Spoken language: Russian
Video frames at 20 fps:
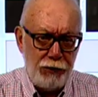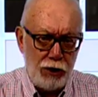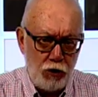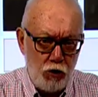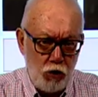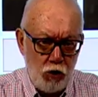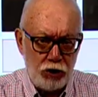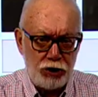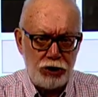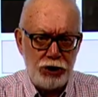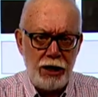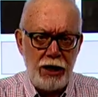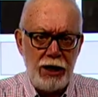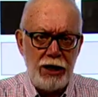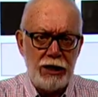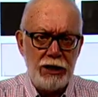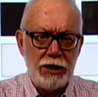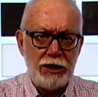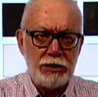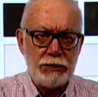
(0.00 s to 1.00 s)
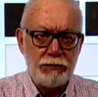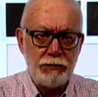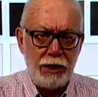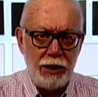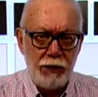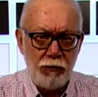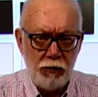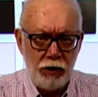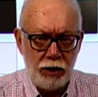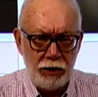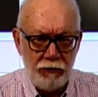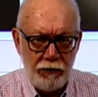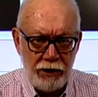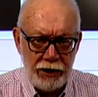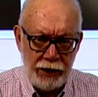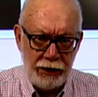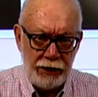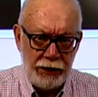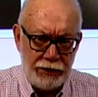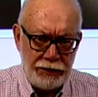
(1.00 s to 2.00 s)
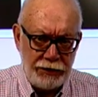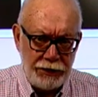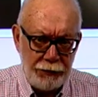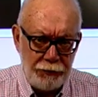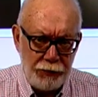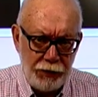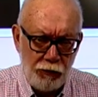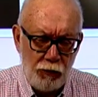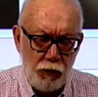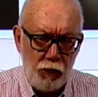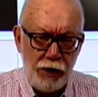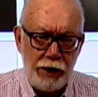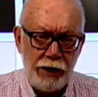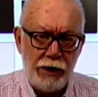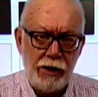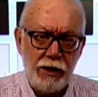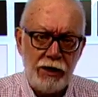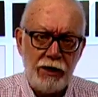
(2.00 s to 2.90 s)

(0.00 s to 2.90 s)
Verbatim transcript: Микоша с моего двора на Степовой,